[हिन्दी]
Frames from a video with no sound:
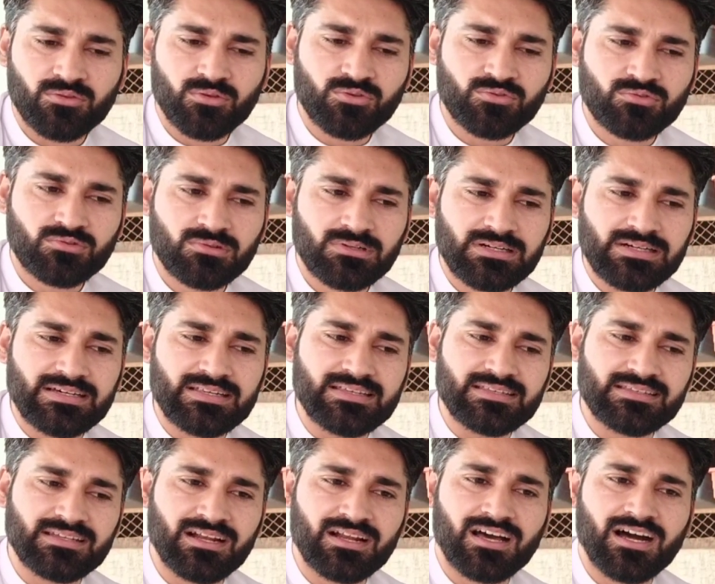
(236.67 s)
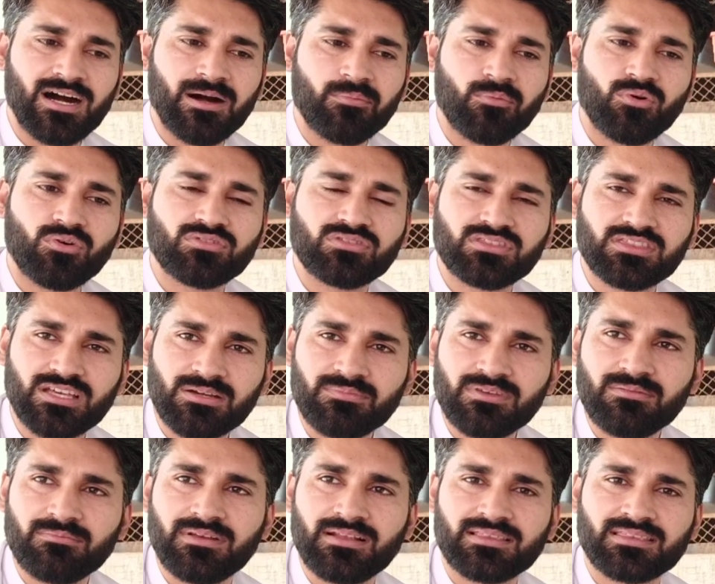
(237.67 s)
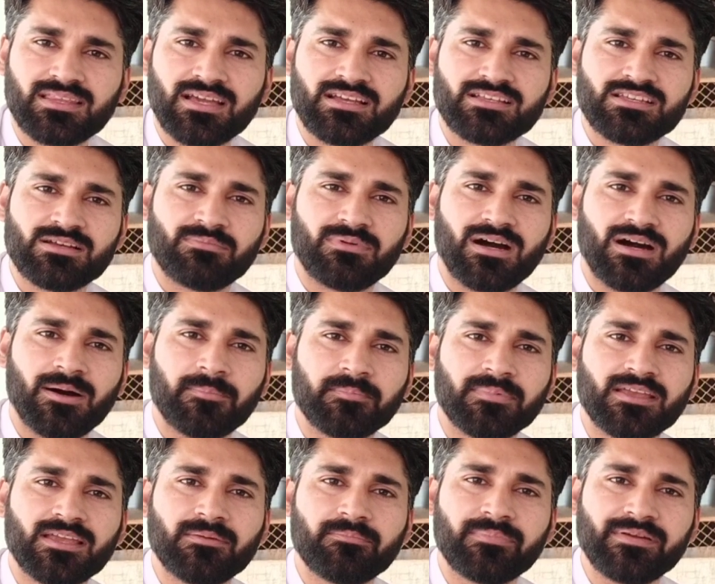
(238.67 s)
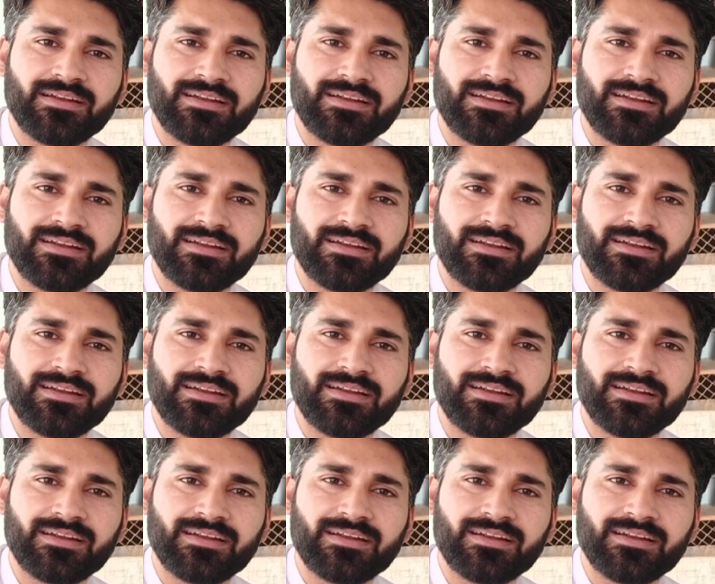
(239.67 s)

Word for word: दोस्तों रिज़ल्ट आपको तभी मिलता है जब आपके